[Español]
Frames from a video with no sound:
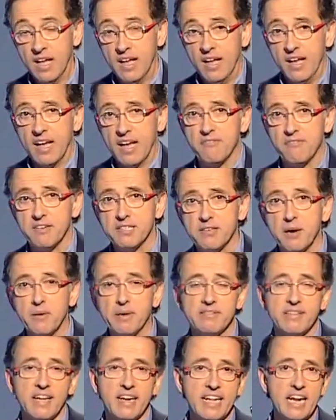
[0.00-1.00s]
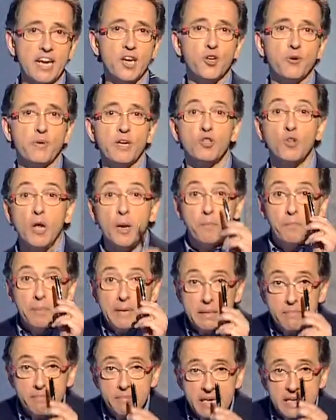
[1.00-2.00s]
Efectivamente, el gran Roberto, el
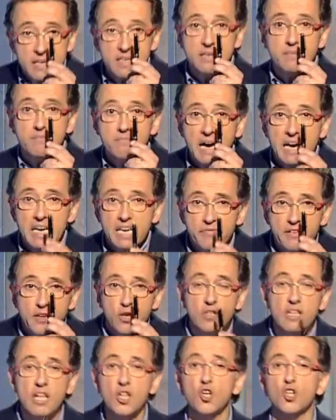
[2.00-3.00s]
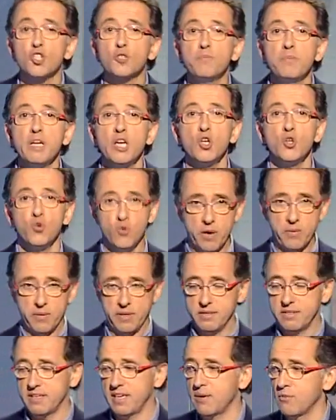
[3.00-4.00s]
primer magnífico del 2009.
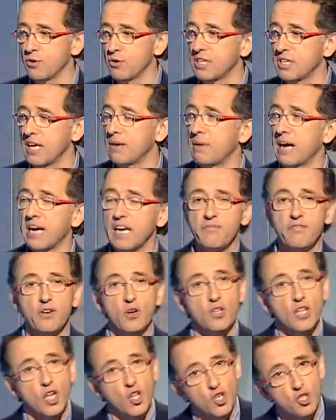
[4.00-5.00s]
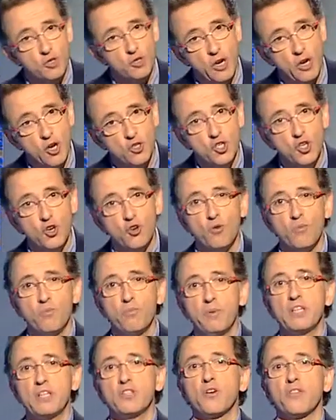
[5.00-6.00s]
Tenemos al magnífico del 2008
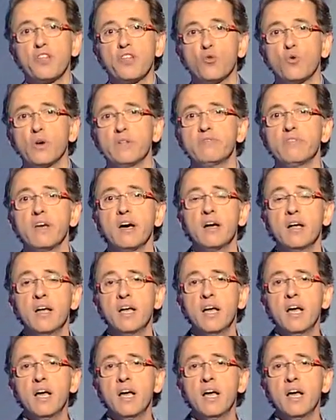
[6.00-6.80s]
cumpliendo 50.